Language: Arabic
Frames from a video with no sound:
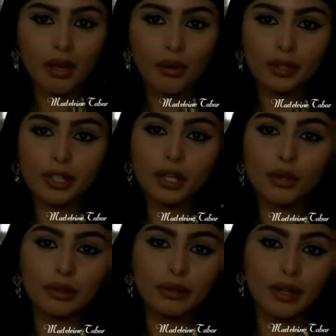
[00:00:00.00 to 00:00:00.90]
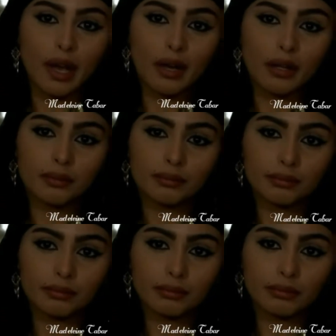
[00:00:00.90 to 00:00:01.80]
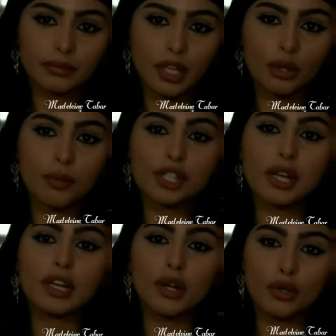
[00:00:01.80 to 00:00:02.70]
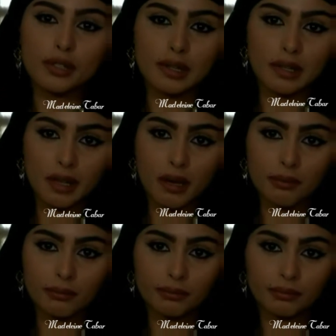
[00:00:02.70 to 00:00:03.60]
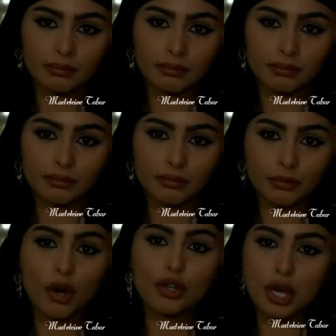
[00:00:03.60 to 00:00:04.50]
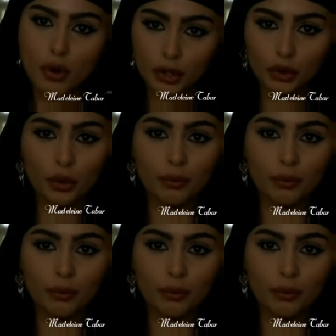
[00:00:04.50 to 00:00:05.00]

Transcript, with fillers: وديكي قلتيها كانوا متشالين لعوزة الايام وهو جا وقته